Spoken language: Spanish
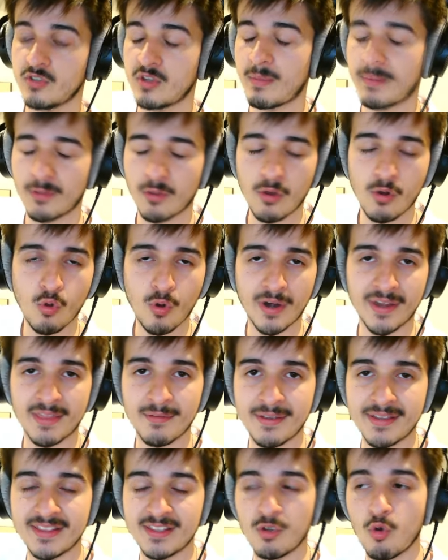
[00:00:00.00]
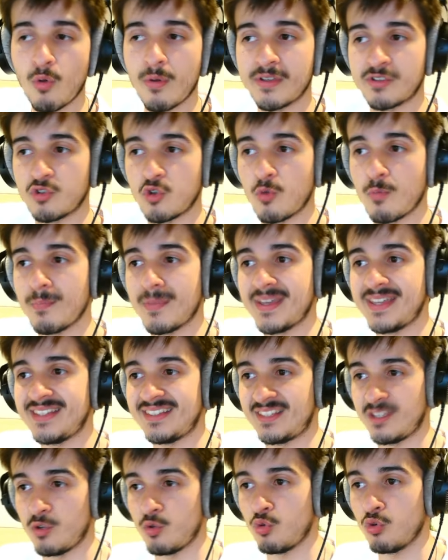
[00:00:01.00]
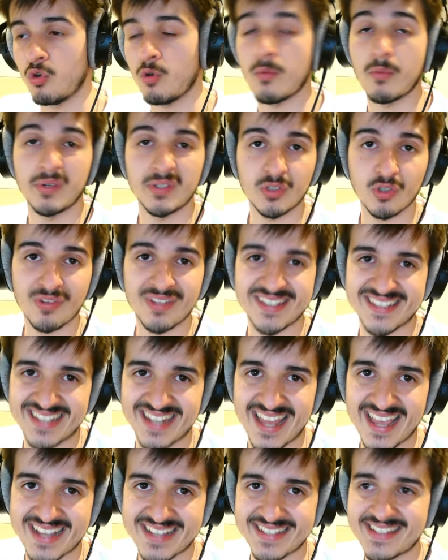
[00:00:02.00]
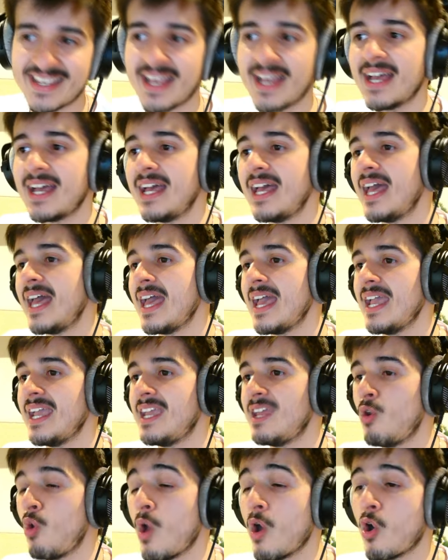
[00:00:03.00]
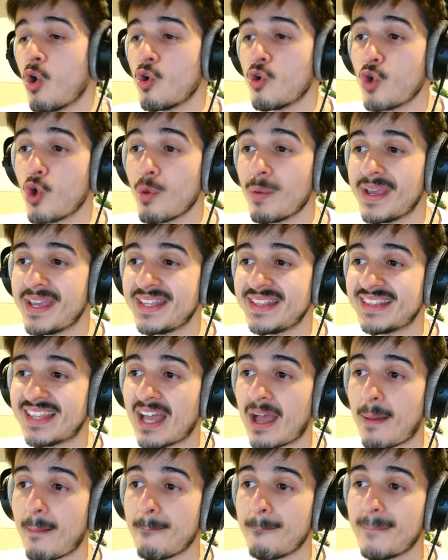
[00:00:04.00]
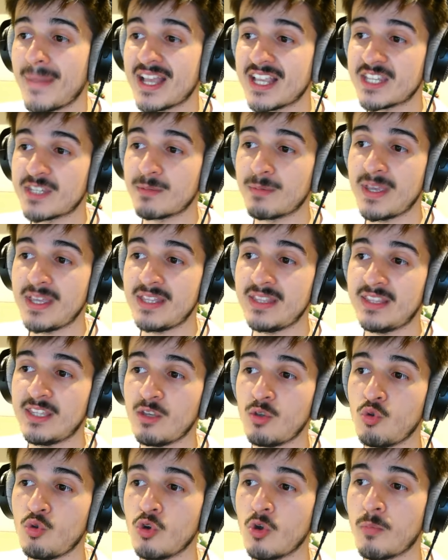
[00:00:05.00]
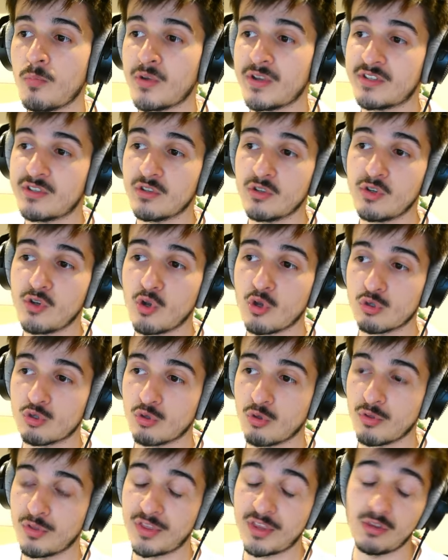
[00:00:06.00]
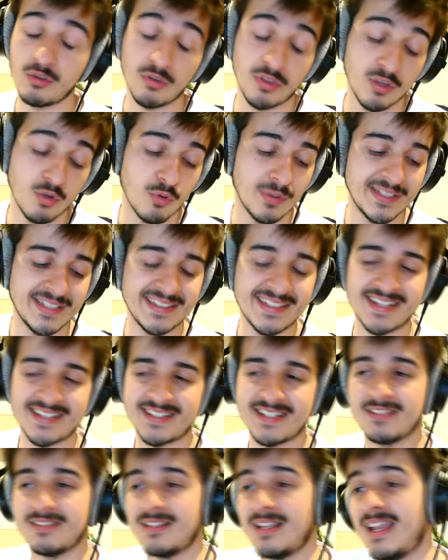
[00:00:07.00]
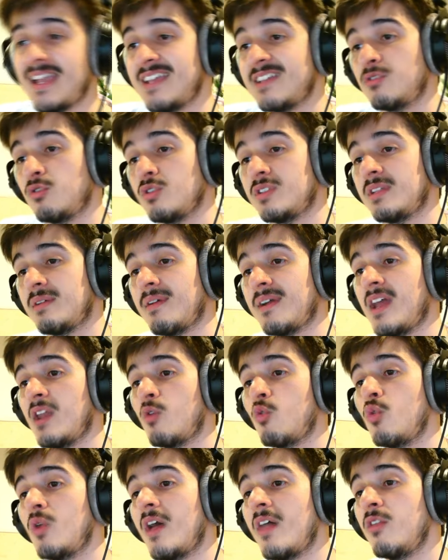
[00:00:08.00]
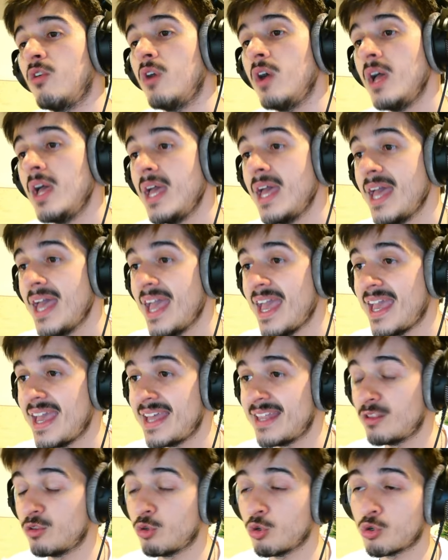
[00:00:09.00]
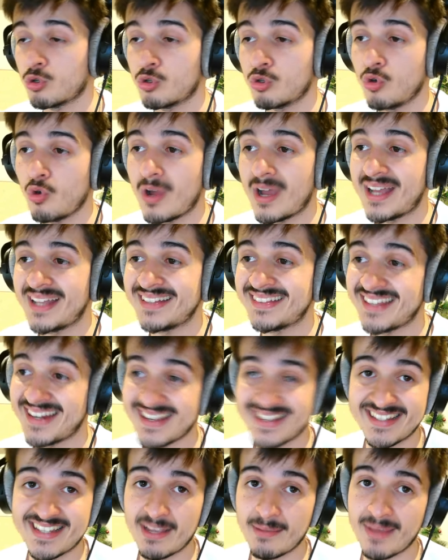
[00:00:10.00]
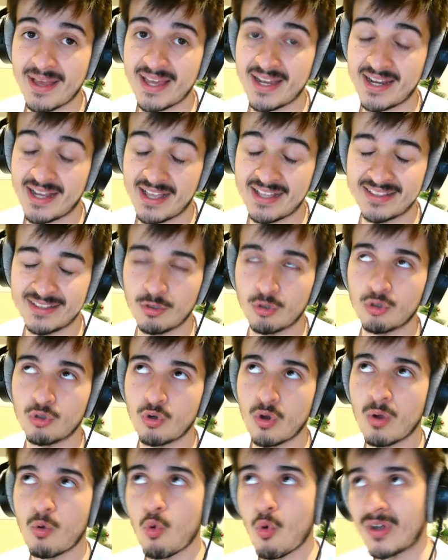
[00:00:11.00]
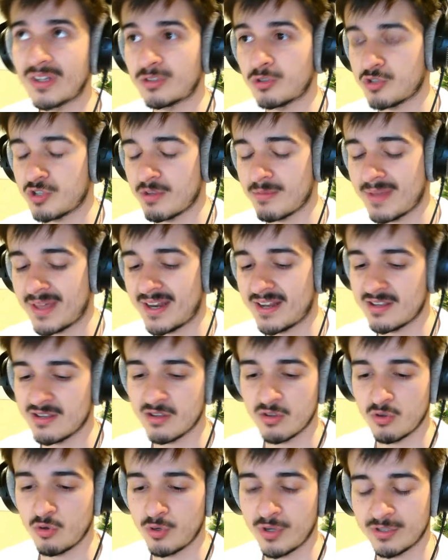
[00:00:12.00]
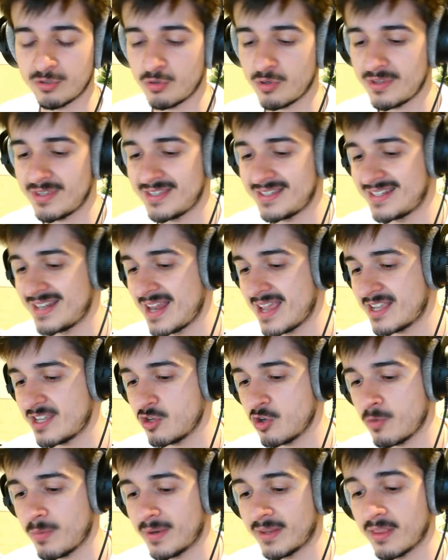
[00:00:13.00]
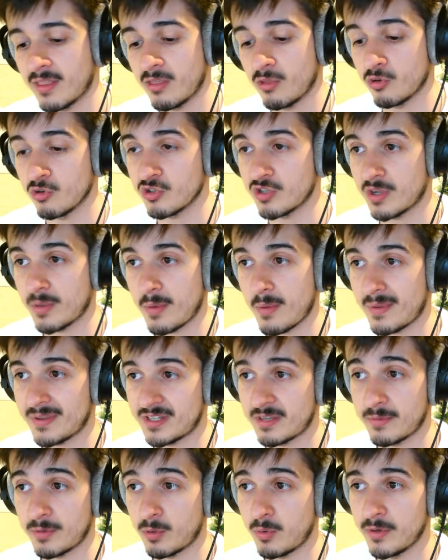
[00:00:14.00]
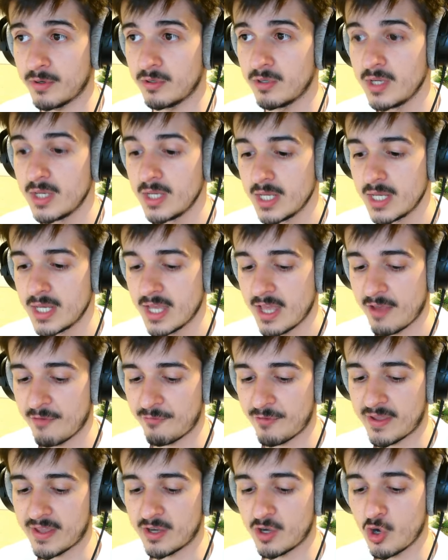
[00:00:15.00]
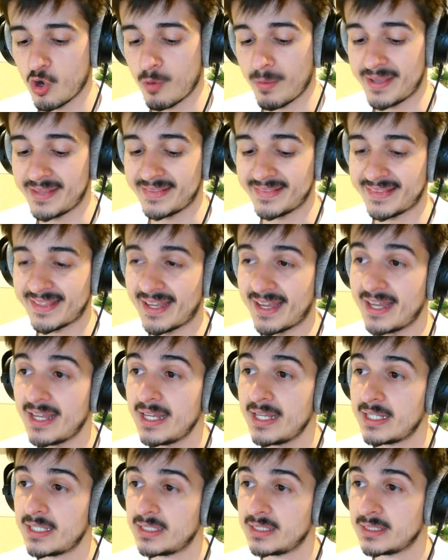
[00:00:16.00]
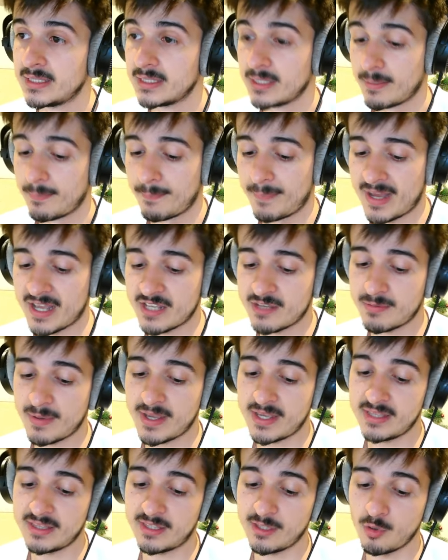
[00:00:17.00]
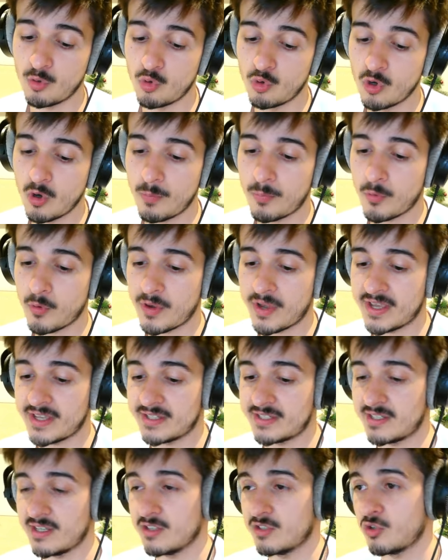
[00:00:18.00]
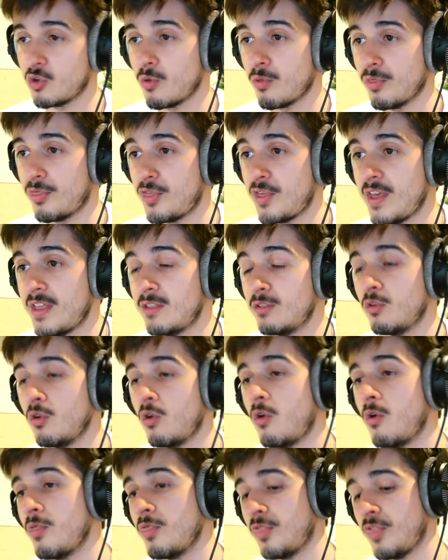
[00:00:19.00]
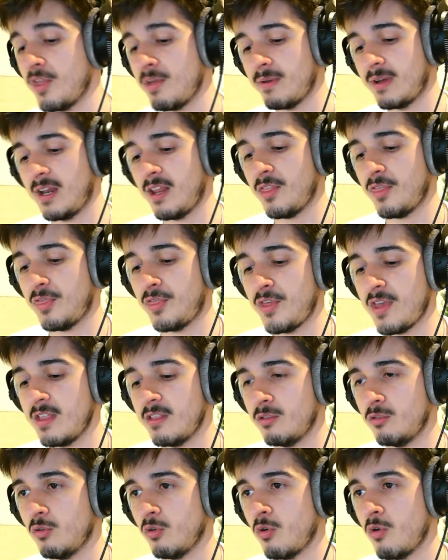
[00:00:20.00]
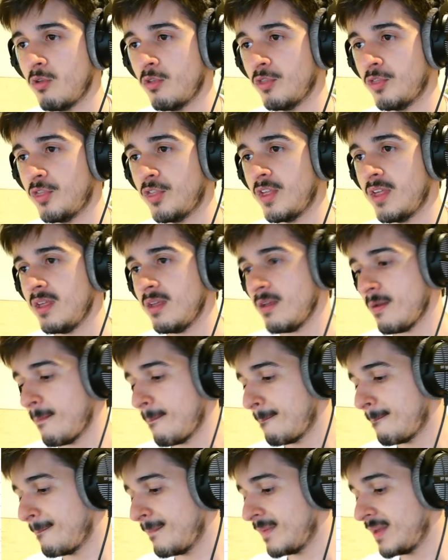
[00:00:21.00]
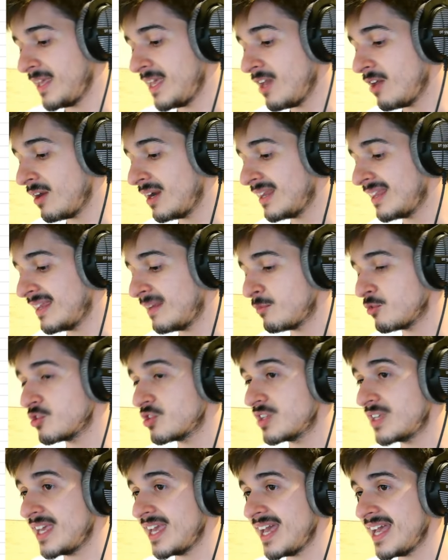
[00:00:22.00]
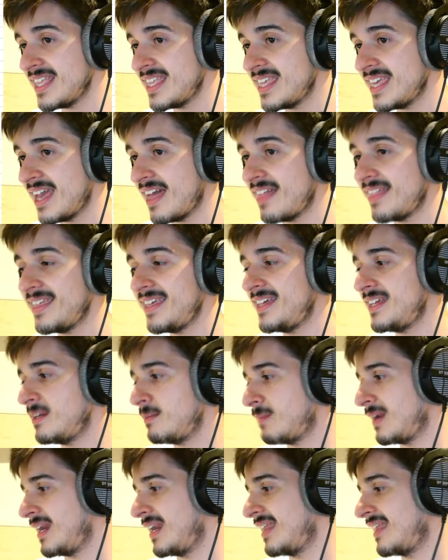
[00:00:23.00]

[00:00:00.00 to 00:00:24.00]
O sea, perdón, en lugar de 29 son 21, momento de dislexia. Y luego 90 más 21, pues no son 153. Es que esto estaba calculado en torno a 3 semanas, en torno a 4 semanas. Hoy estoy disléxico perdido, no sé qué me pasa, pero bueno. En fin, 90 más 21, pues son 111, ¿vale? 111. Mm, y ahora le tenemos que añadir, ¿vale?